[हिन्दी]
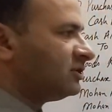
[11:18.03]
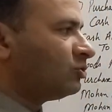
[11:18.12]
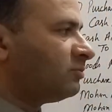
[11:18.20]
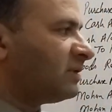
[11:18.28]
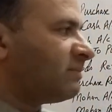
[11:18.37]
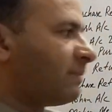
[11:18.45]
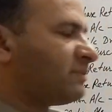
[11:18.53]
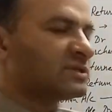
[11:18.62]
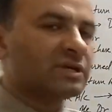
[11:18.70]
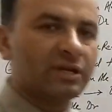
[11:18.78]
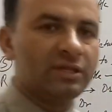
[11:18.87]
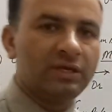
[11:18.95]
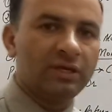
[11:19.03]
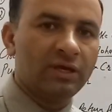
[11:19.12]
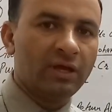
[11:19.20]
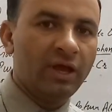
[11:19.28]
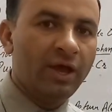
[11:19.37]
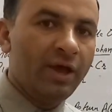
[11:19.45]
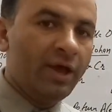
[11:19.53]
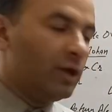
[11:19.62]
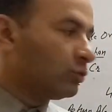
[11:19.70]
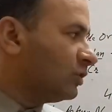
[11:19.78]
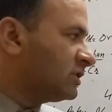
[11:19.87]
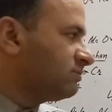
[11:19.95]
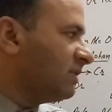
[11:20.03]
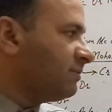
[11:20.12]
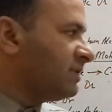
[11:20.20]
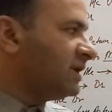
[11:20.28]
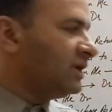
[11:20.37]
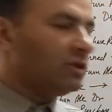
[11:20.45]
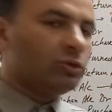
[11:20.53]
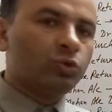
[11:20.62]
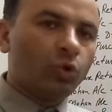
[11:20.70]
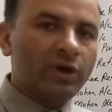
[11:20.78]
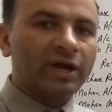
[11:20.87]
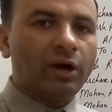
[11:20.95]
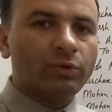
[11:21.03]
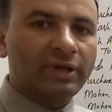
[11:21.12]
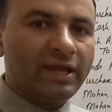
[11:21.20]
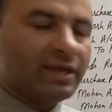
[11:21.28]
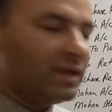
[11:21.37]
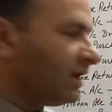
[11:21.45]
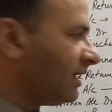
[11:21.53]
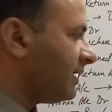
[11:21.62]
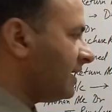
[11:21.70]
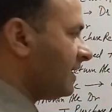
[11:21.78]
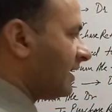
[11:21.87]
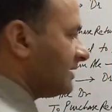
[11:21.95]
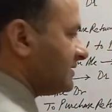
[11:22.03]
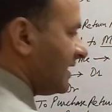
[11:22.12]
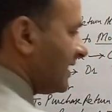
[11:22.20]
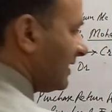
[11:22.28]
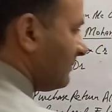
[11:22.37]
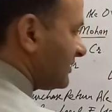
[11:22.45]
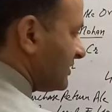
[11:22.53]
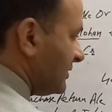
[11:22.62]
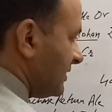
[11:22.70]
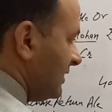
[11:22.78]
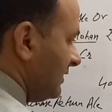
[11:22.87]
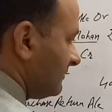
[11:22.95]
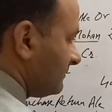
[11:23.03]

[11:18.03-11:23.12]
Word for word: थी तो मैंने वापस कर दी तो इसमें भी दो अकाउंट आएंगे एक आ जाएगा मशीनरी